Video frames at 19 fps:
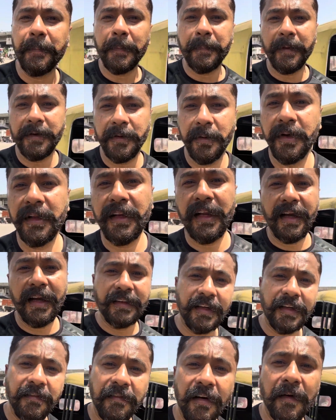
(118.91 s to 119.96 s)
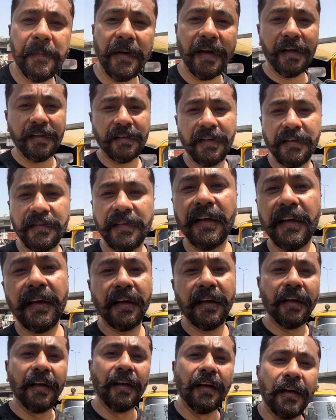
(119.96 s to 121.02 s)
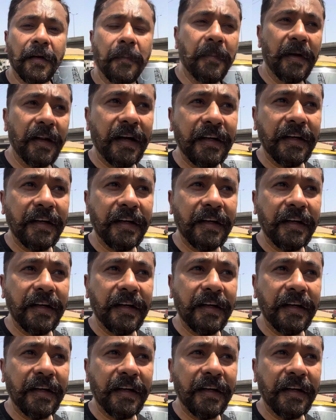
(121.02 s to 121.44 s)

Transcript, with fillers: पर पेट्रोल डलाया था वहाँ पर गलती से मेरा